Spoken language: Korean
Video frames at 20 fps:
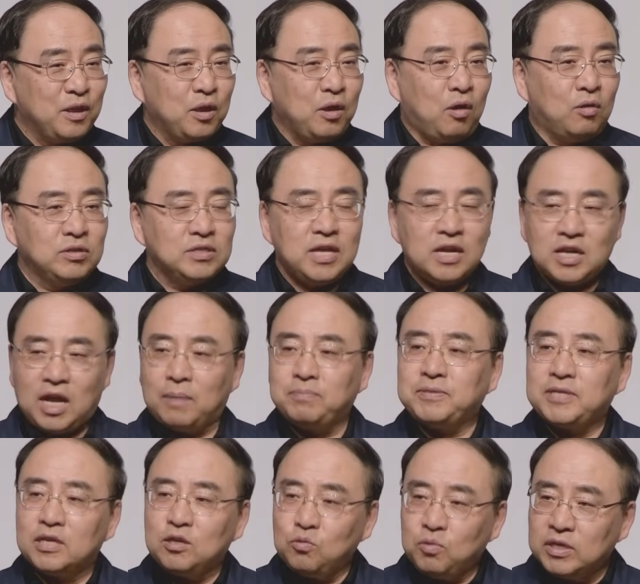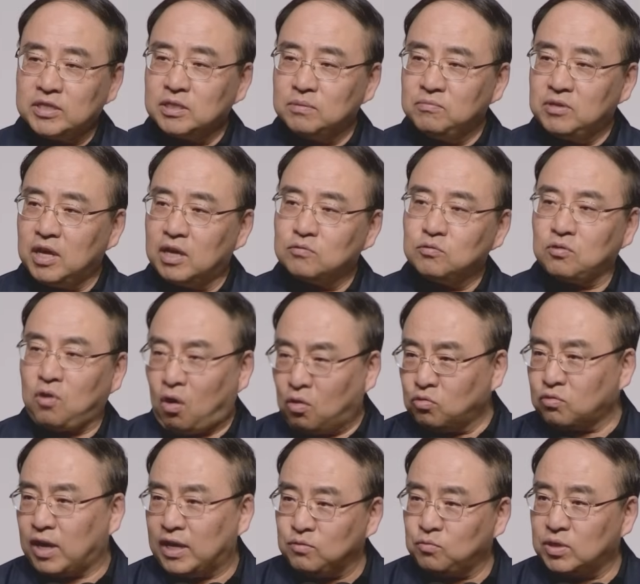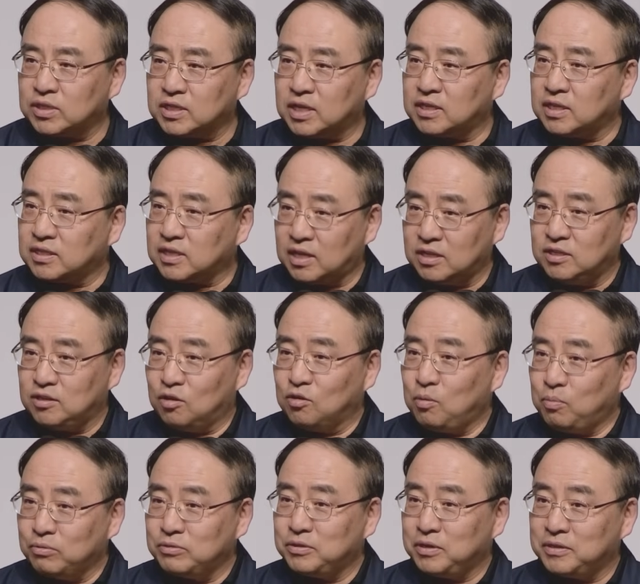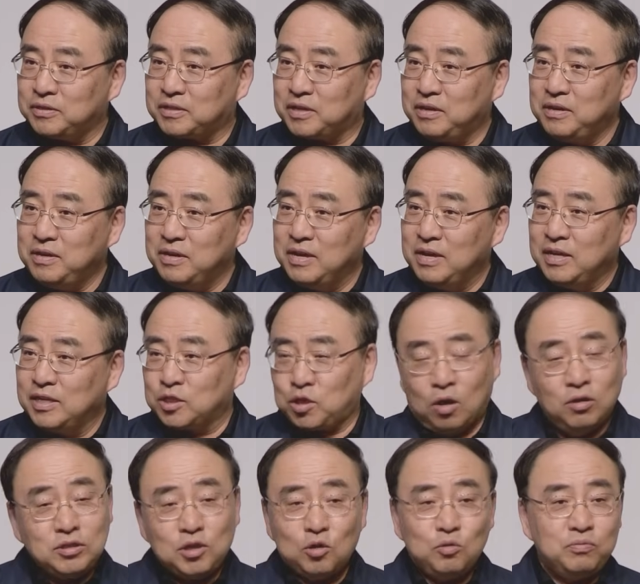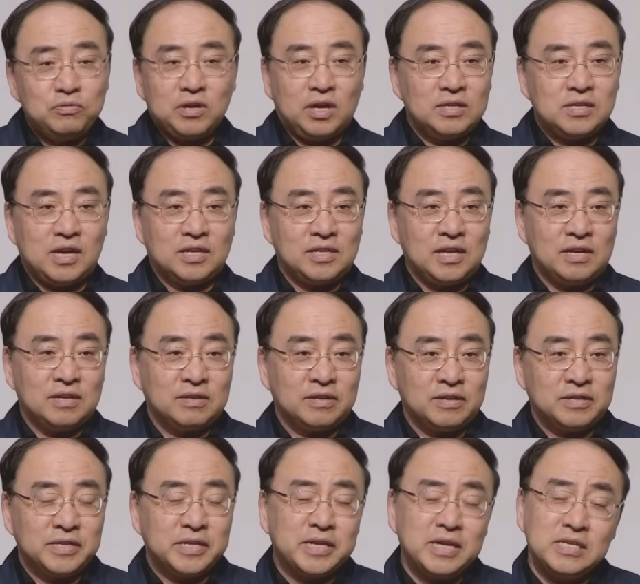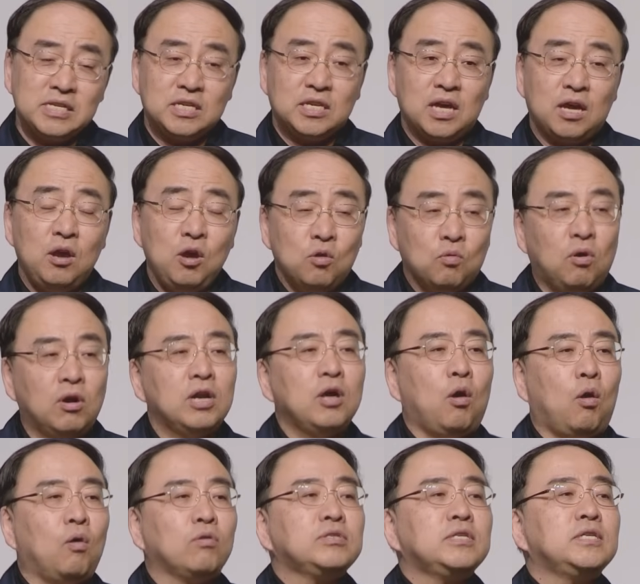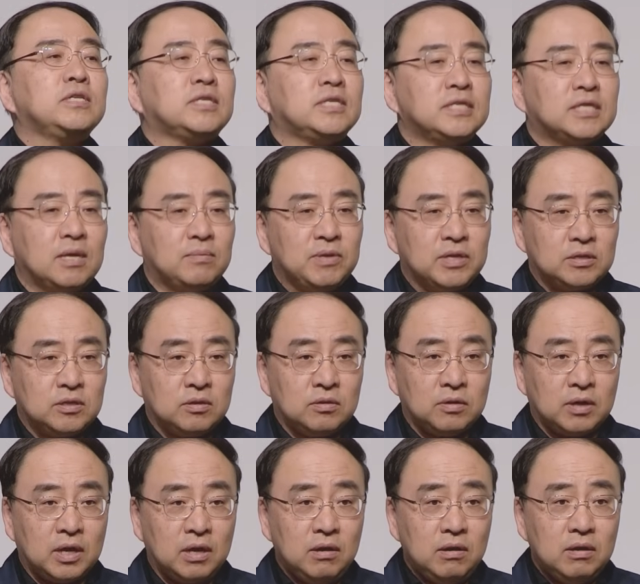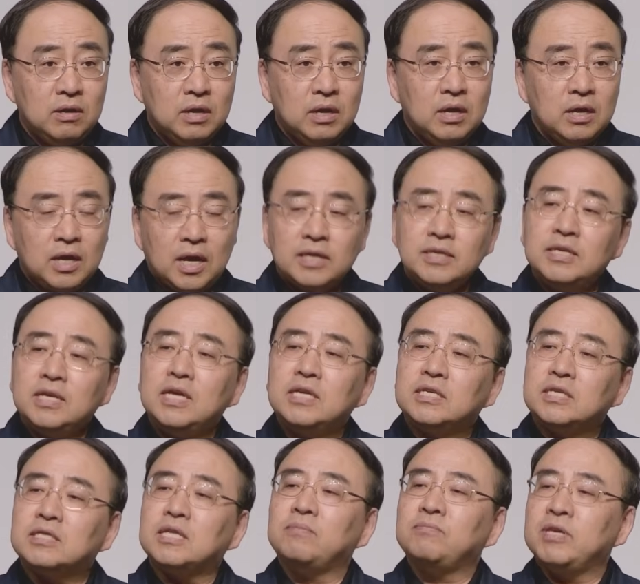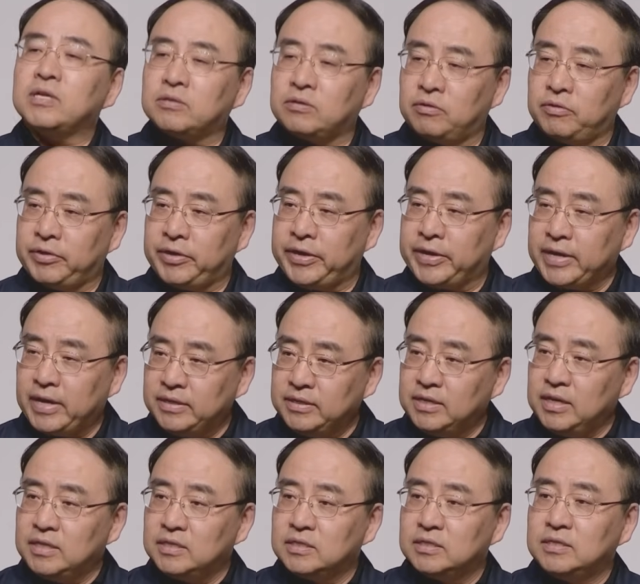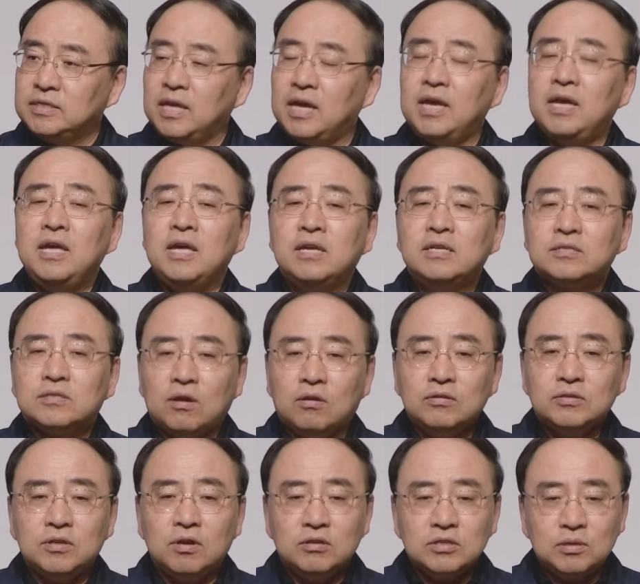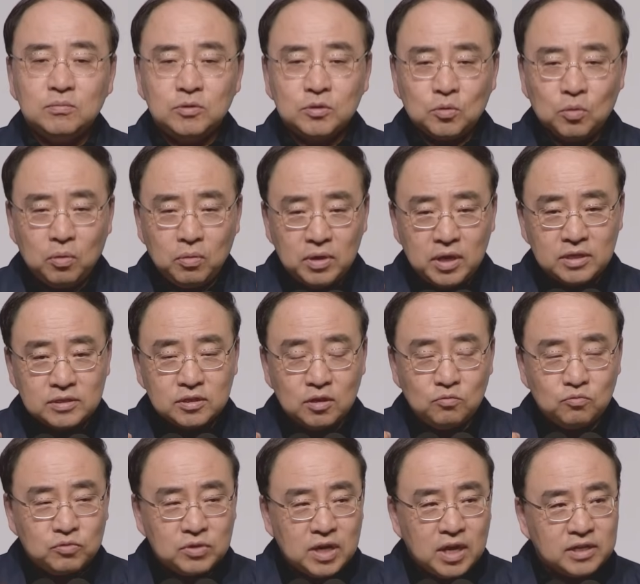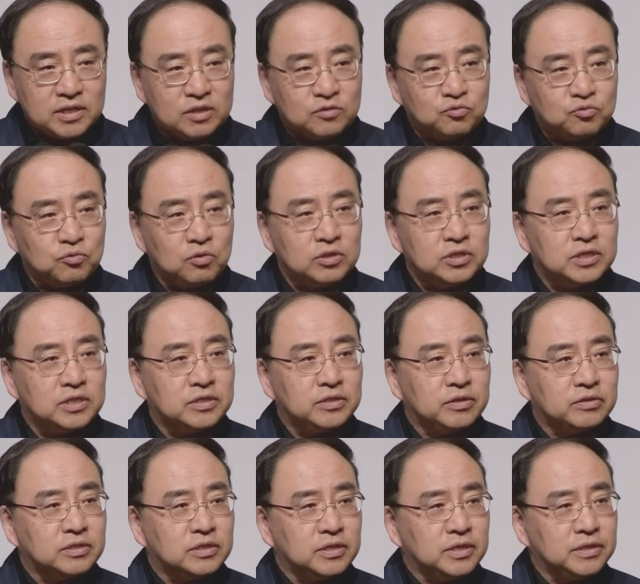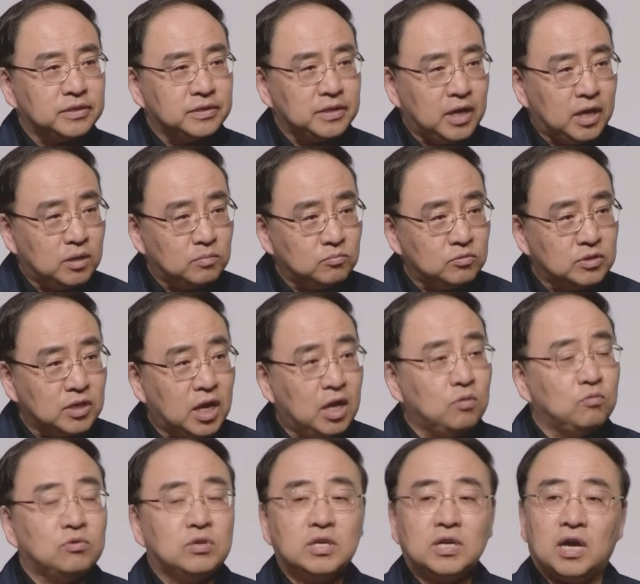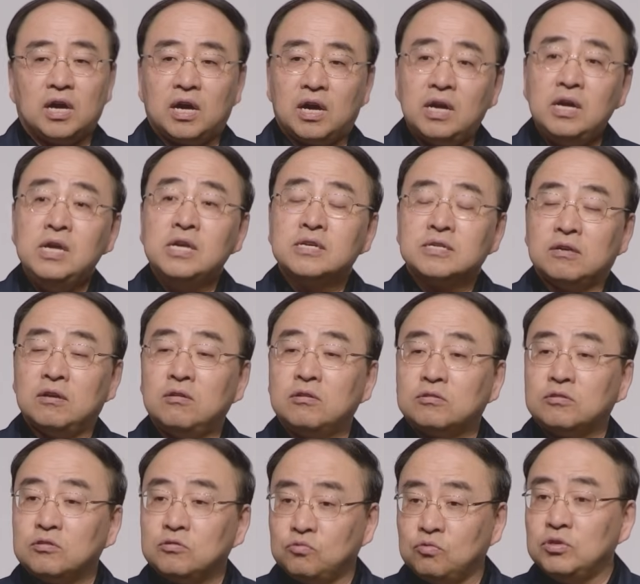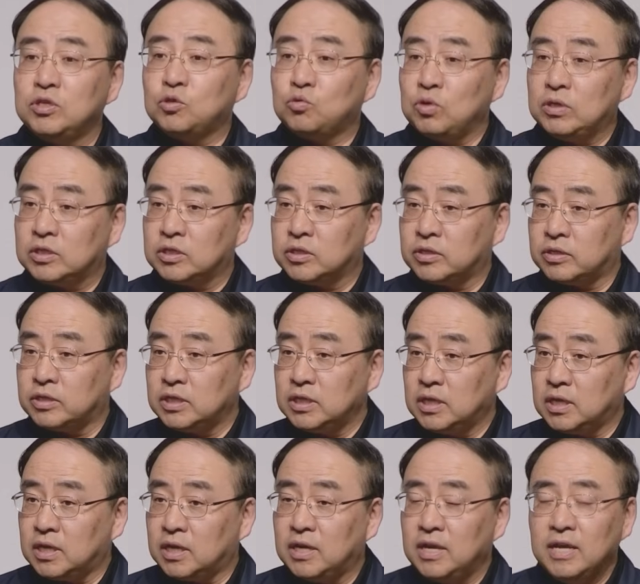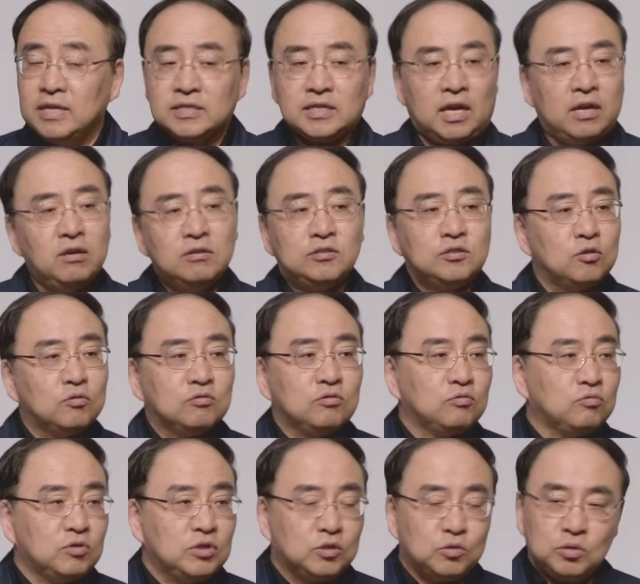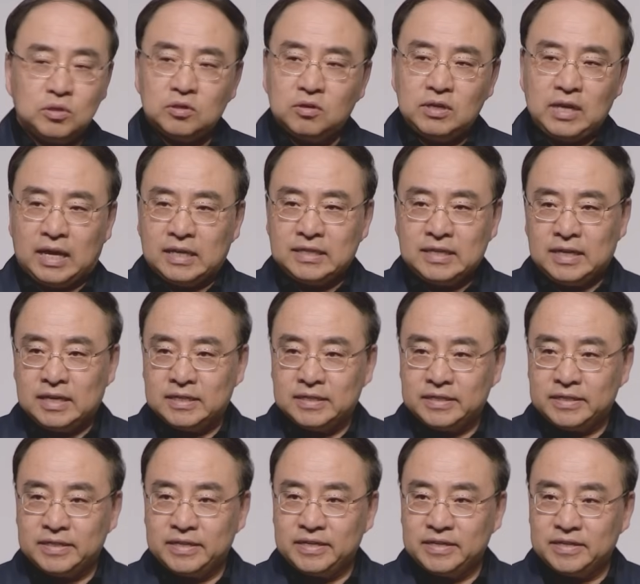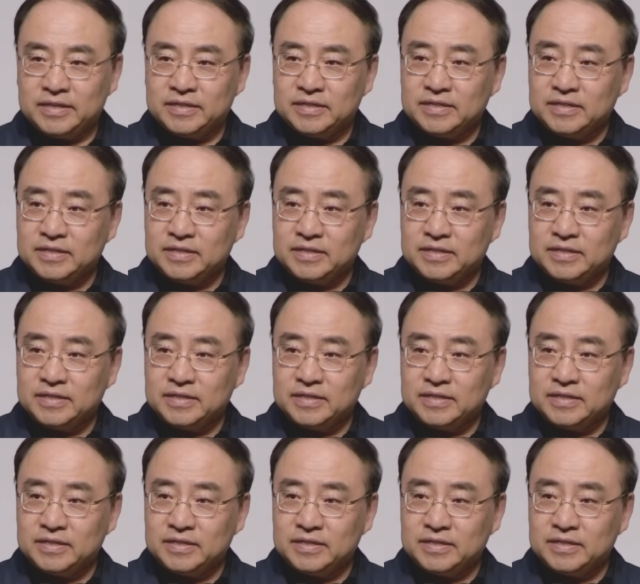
어느 날 갑자기 회심을 해가지고 거룩한 돼지가 됐다 이런 거 본 적 있어요? 절대로 불가능하다는 거예요. 그러니까 이게 원래 어디 있기 때문에 그런 거예요? 하늘에 있기 때문에 그런 거예요. 하늘에 있는데 성령님을 통해서 우리 안에 주어지는 것이기 때문에 우리가 그런 것들을 누릴 수 있는 거지 자연적으로 누릴 수 있는 건 아니라는 거예요.